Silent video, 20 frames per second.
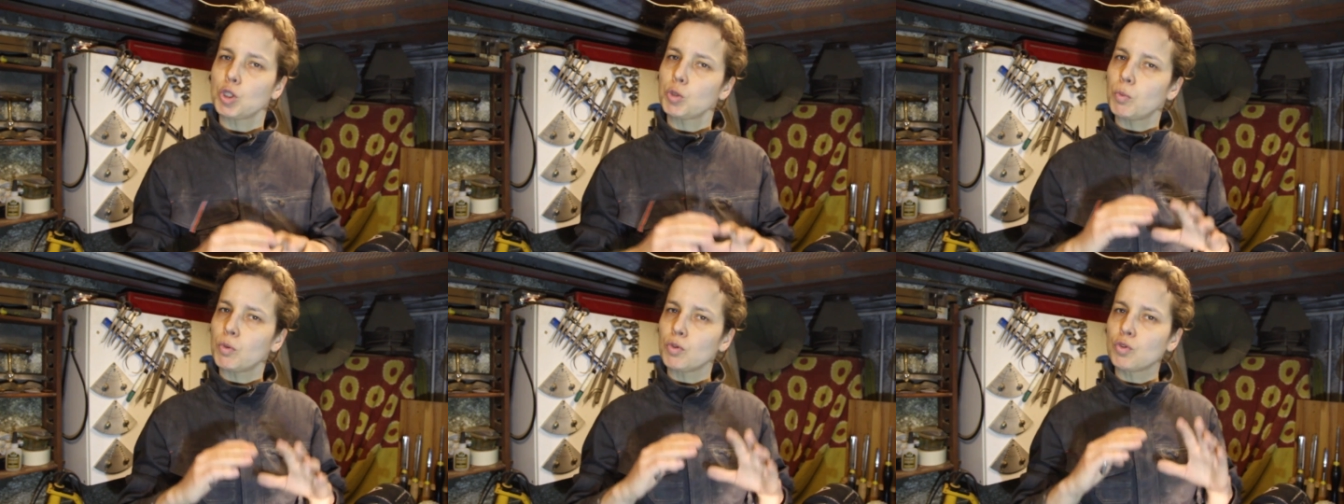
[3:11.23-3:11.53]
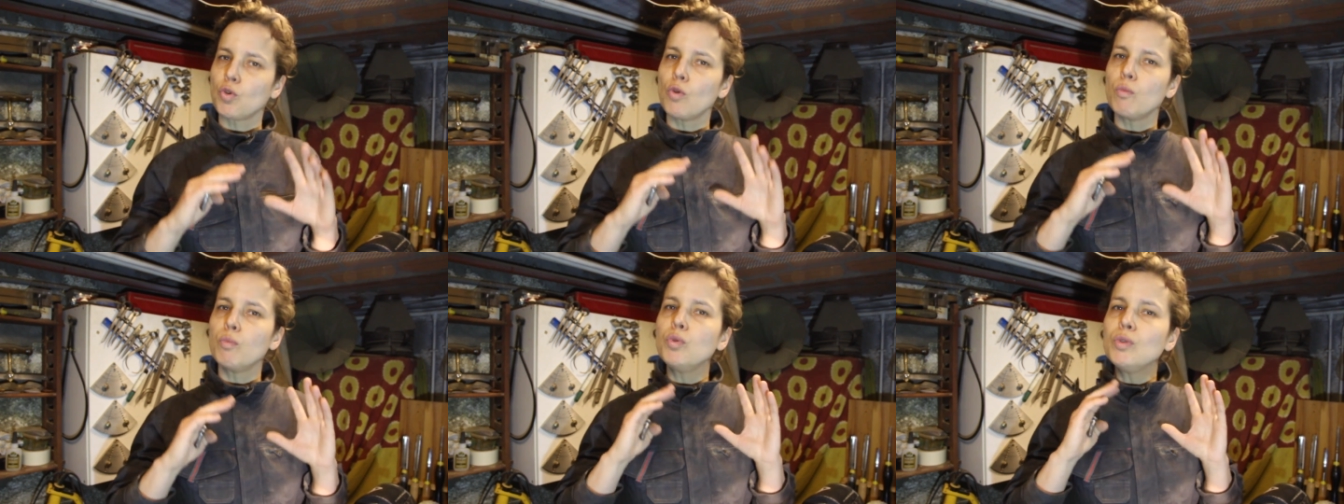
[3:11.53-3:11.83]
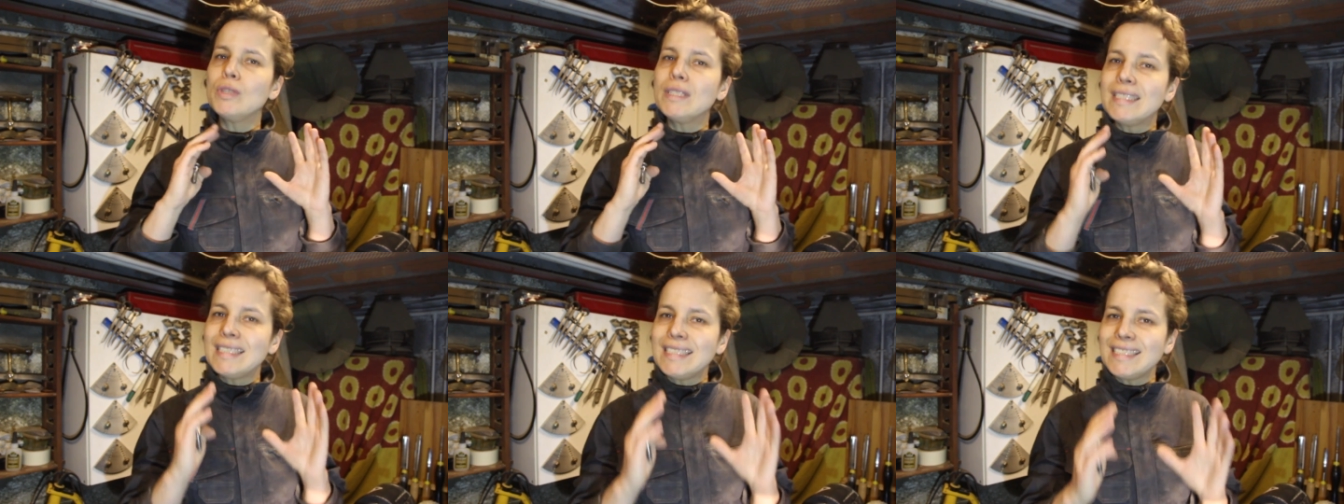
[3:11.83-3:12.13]
Je pense qu'au
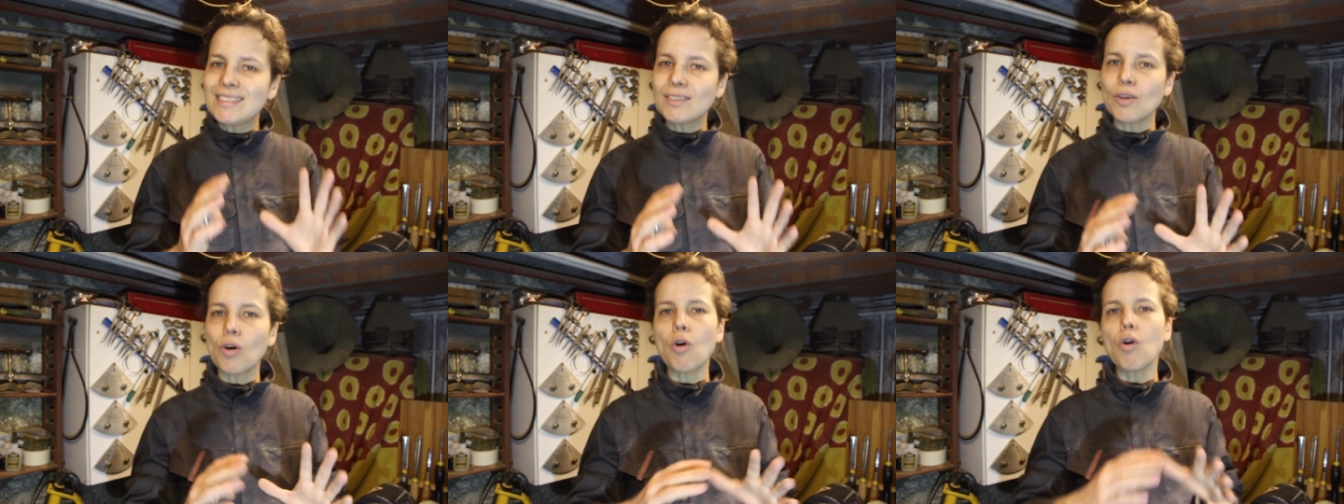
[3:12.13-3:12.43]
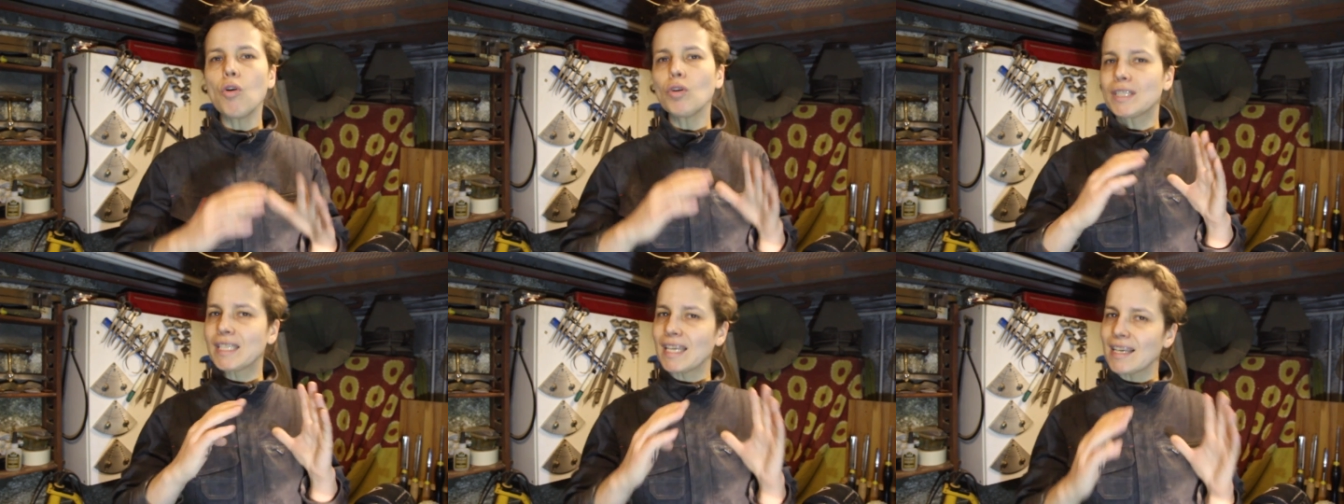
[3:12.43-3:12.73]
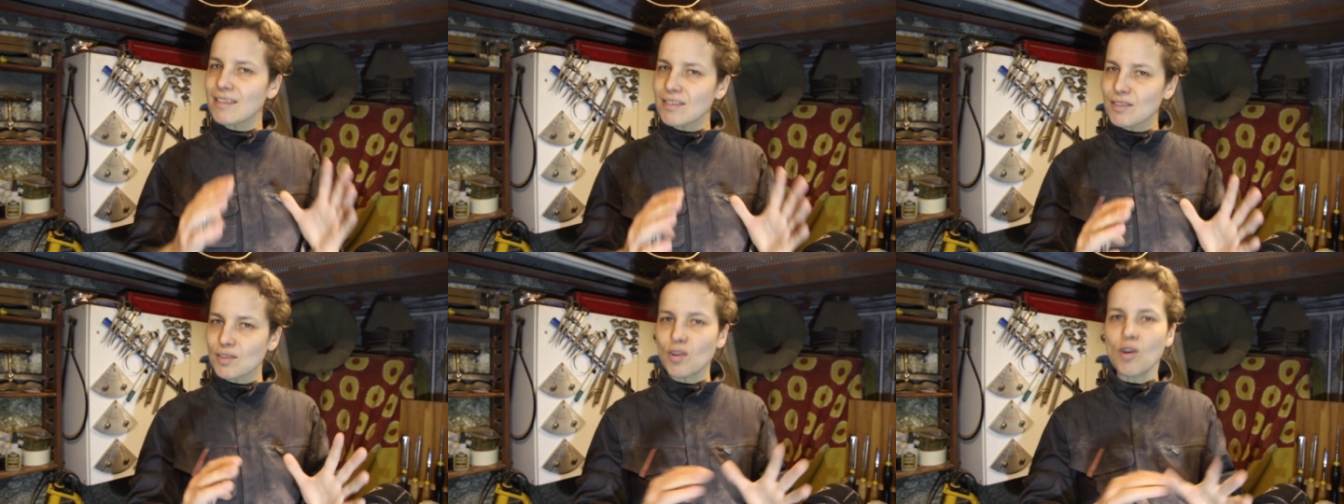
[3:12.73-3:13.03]
bout de 10 ans,
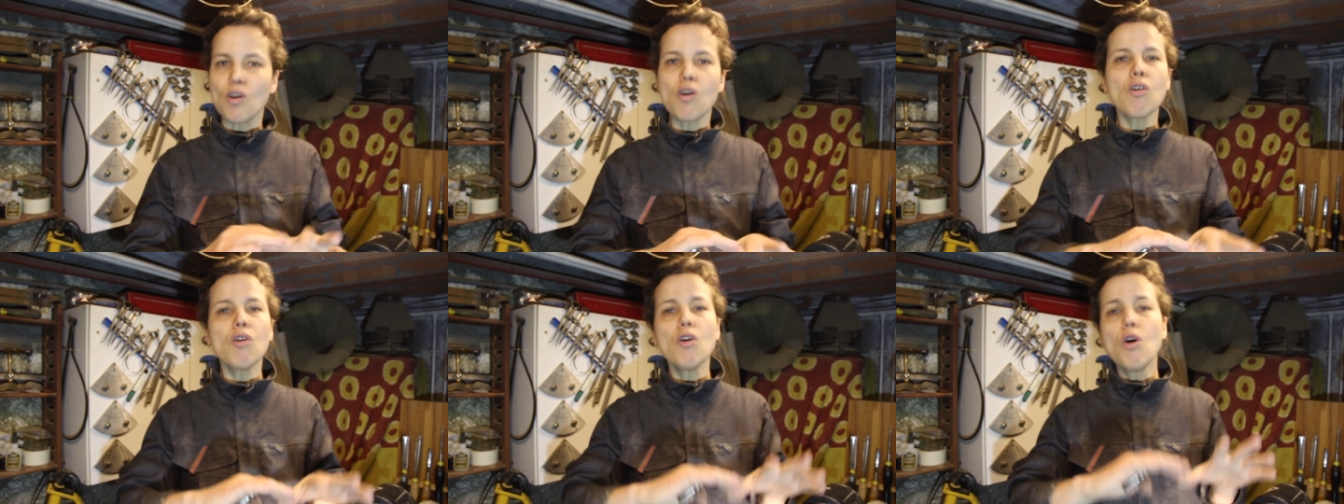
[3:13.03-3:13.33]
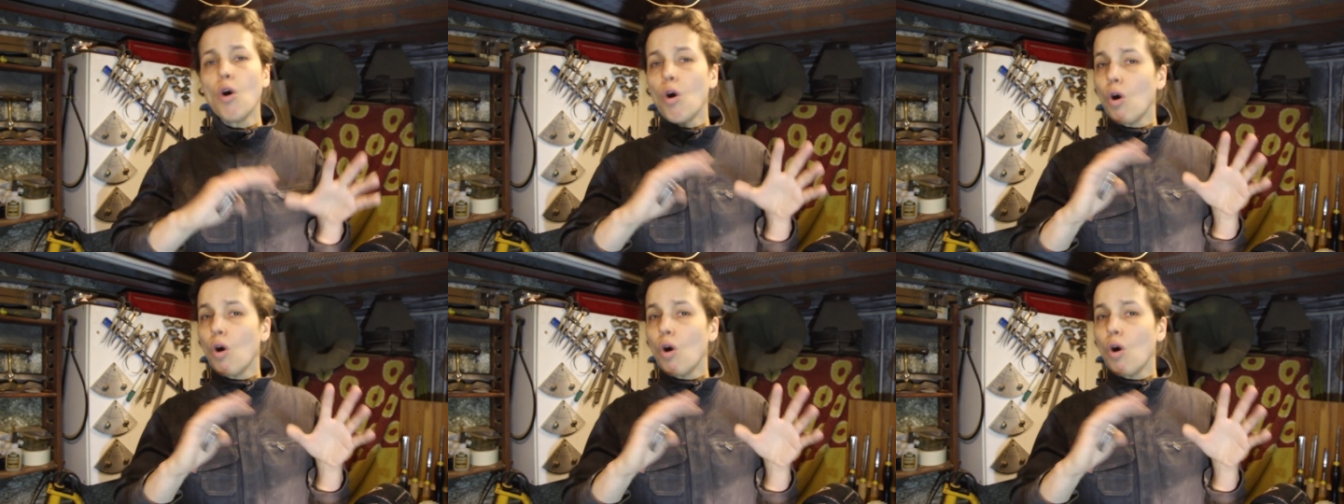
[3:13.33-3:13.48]
15 ans,